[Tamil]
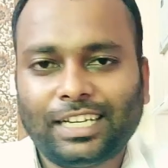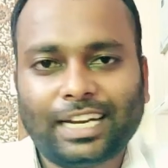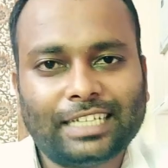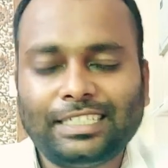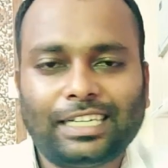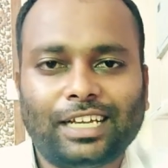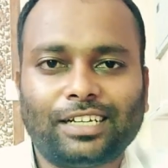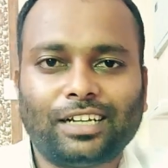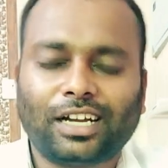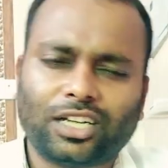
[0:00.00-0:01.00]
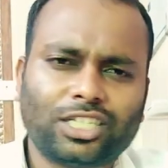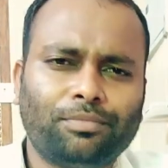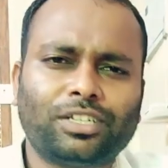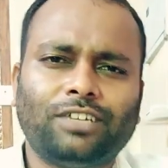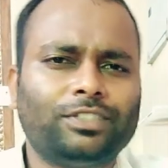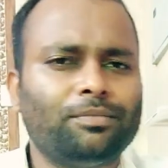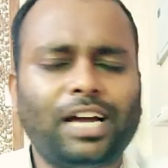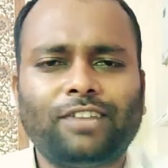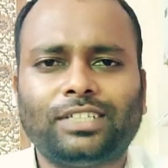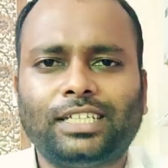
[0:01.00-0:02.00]
எனக்கு கிடச்சிரல நான் கஷ்டப்பட்டு தான் வந்து
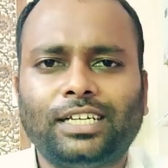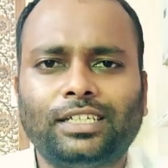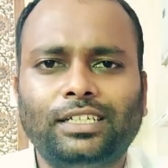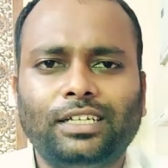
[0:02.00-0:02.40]
மேலே வந்தேன்